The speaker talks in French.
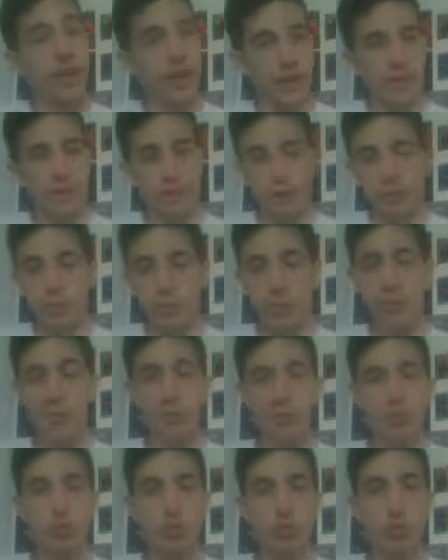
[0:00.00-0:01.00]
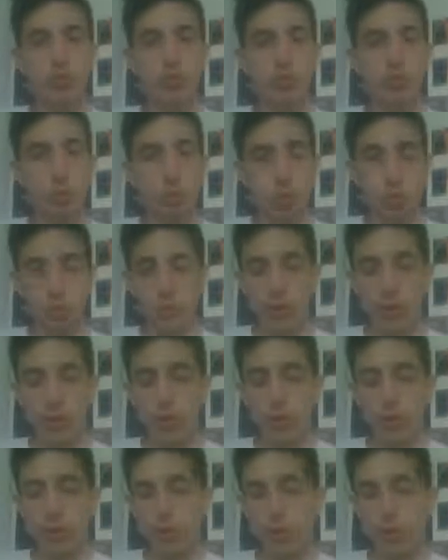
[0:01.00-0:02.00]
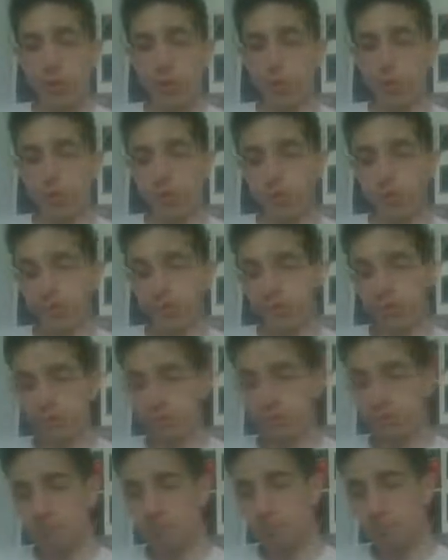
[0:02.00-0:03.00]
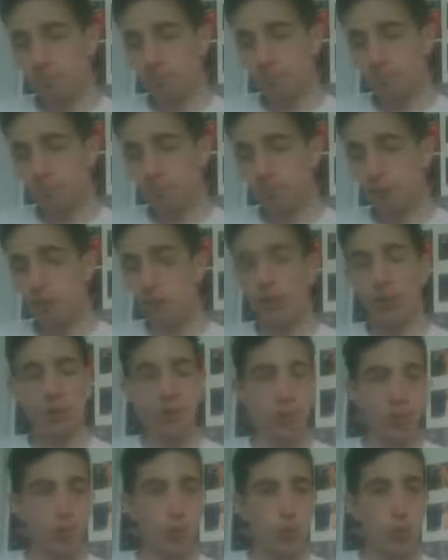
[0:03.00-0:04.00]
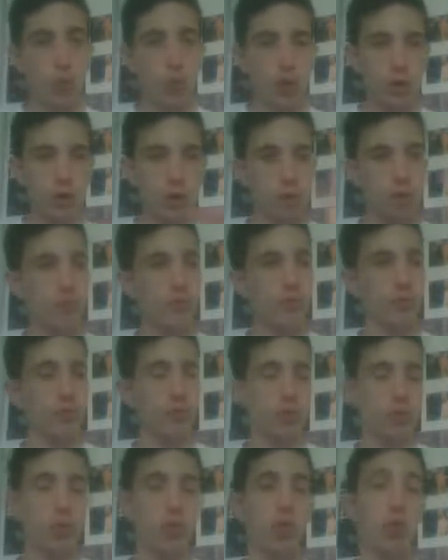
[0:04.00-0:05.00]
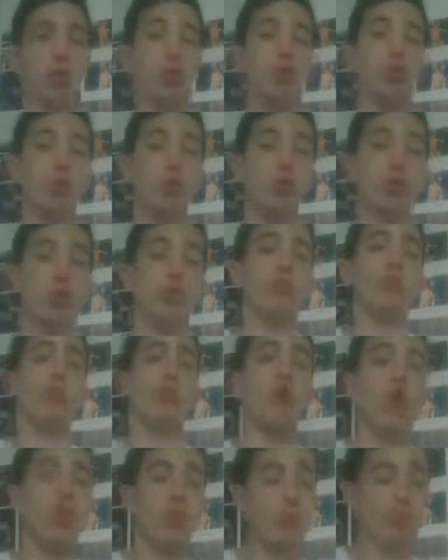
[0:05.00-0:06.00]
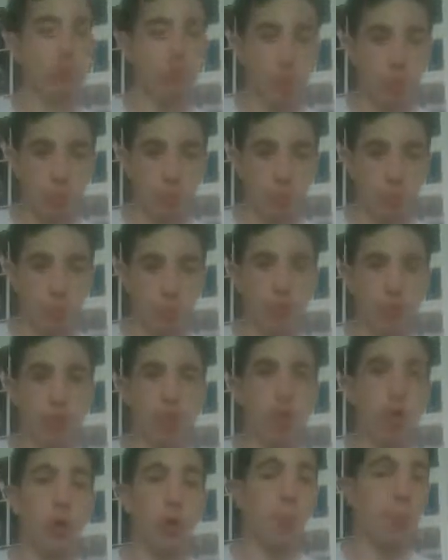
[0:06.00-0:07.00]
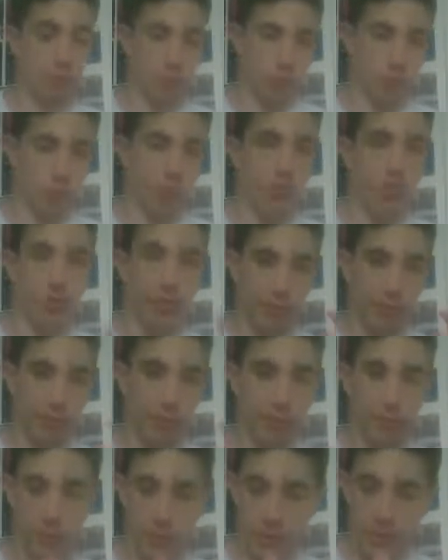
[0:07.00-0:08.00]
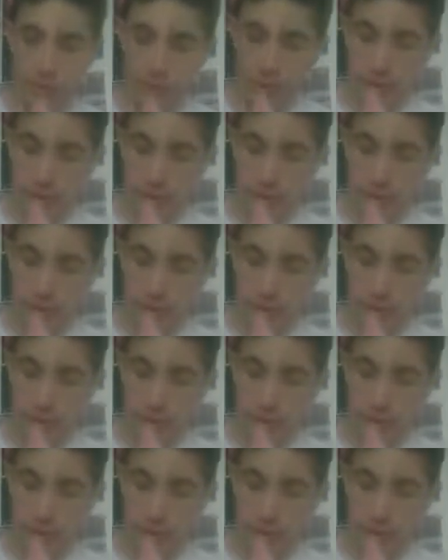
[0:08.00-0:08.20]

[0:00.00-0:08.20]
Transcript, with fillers: Et Tyler Breeze est toujours sur Raw. Donc, voilà, c'est les trois qu'on fait le retour, en fait, non, en bas, on va dire, entre guillemets.